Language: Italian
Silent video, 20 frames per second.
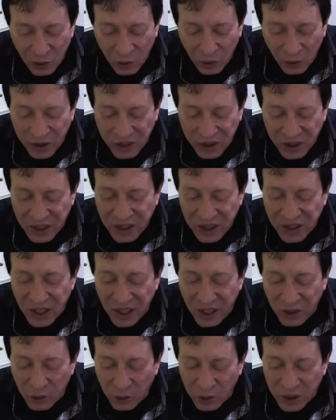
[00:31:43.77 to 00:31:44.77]
loro stessi
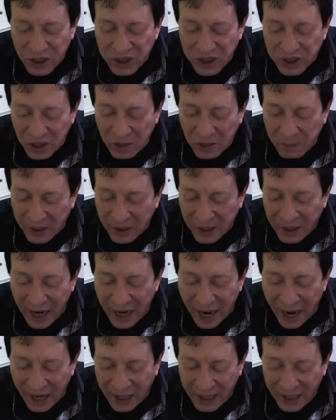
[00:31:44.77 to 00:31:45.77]
erano di zirpe
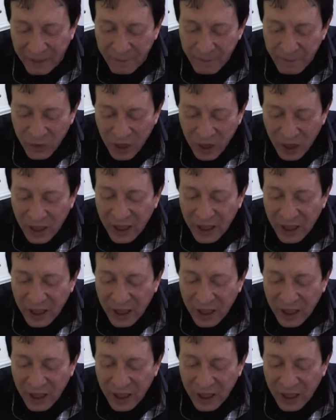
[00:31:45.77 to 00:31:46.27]
reale,